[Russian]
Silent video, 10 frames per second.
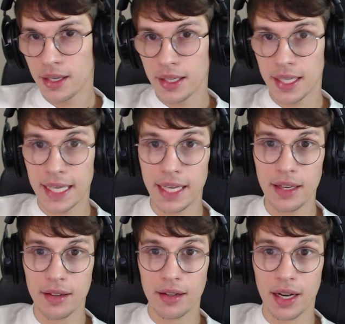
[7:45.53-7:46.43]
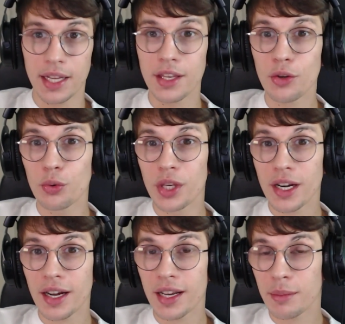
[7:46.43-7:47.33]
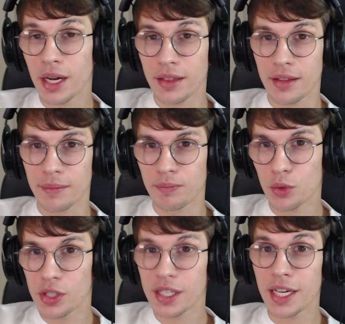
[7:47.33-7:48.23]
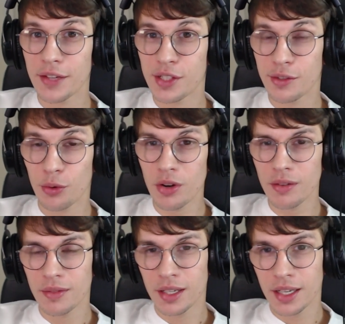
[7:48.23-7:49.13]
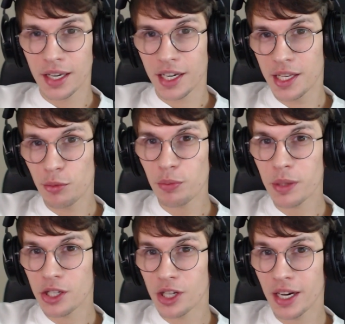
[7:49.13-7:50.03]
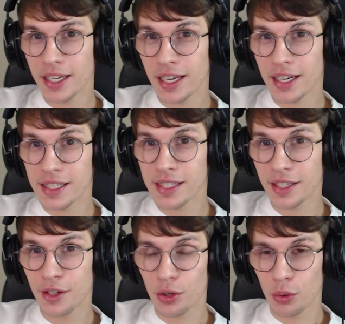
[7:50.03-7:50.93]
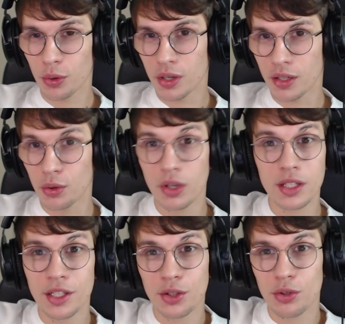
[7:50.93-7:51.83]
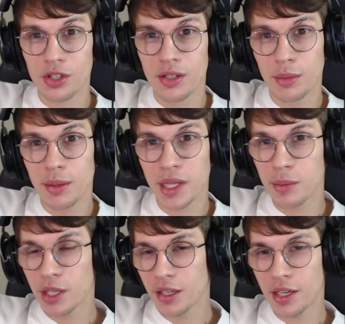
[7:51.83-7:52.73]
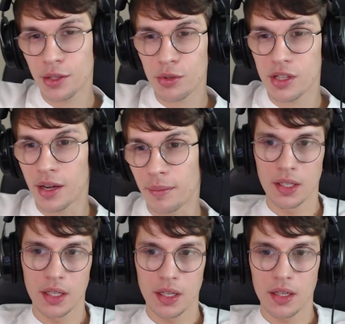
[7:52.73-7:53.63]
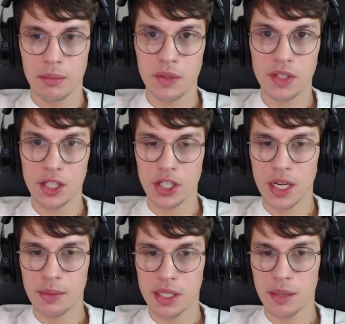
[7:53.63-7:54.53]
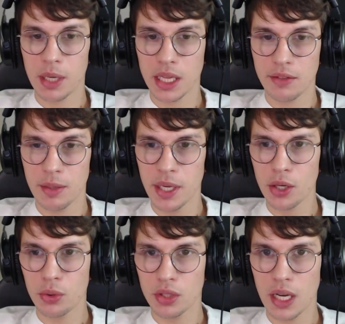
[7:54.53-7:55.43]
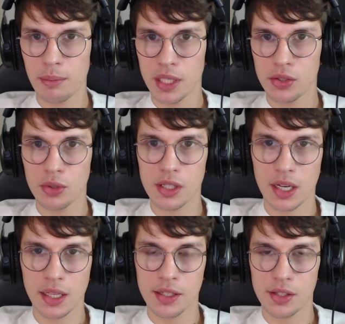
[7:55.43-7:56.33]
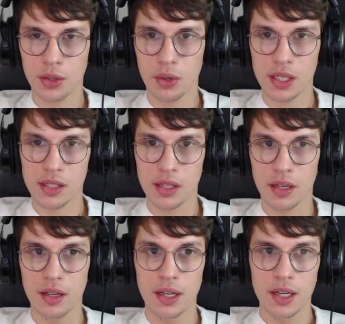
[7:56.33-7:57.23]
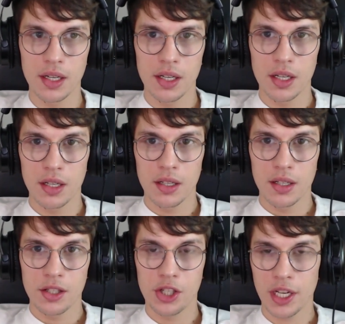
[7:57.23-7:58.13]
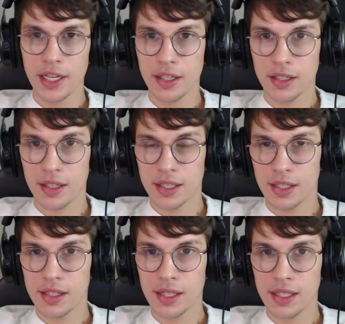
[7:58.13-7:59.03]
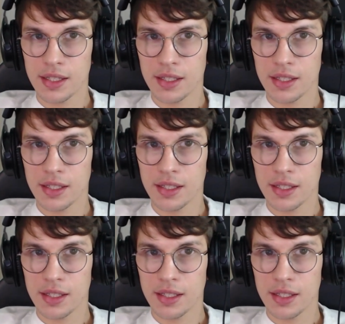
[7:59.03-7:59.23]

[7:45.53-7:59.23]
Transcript: И они уехали обратно. То есть, скорее всего, к нему приезжали как раз-таки крокуры. Но это не точно, мы в этом никогда не узнаем. Мы возвращаемся обратно в Америку, и там происходит странная ситуация. Члены Ассоциации